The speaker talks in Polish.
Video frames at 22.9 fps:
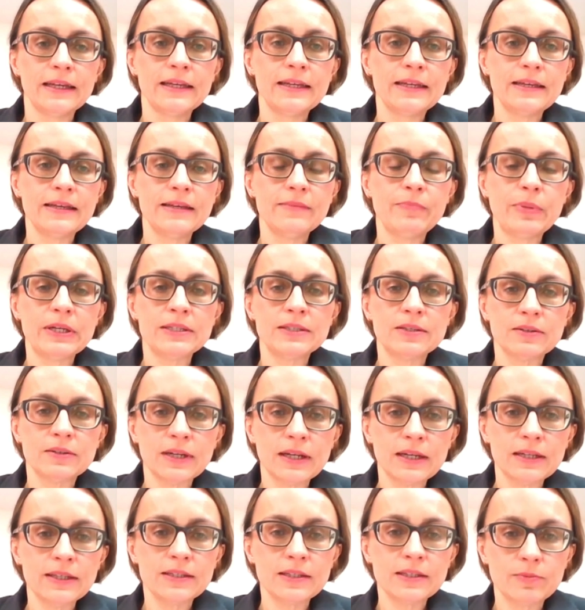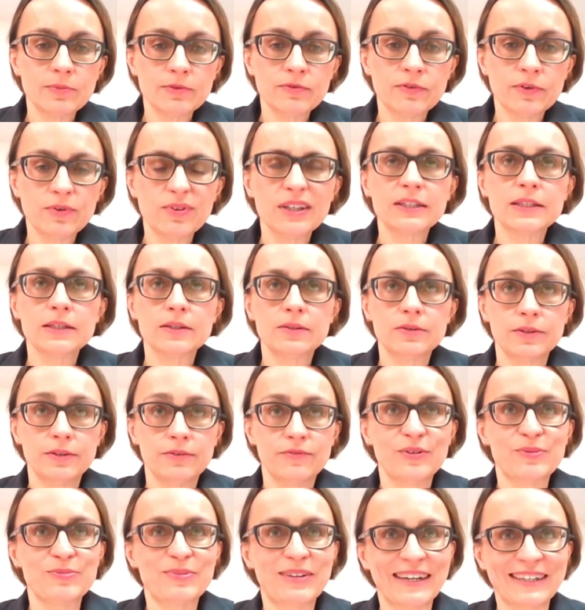E, personalnie sobie w ogóle tego nie
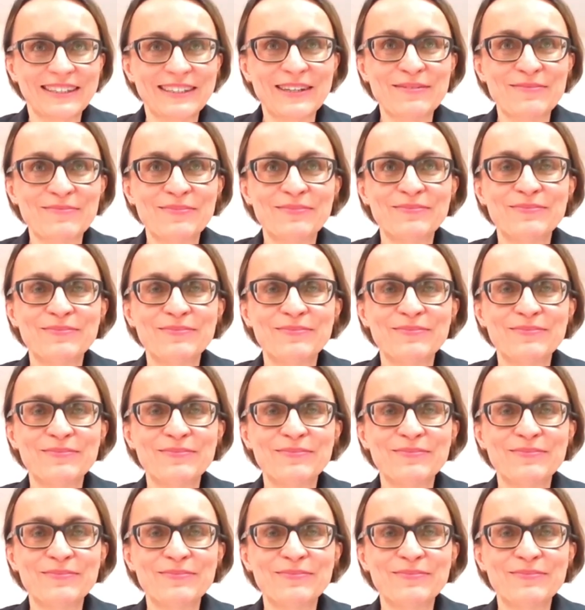wyobrażam,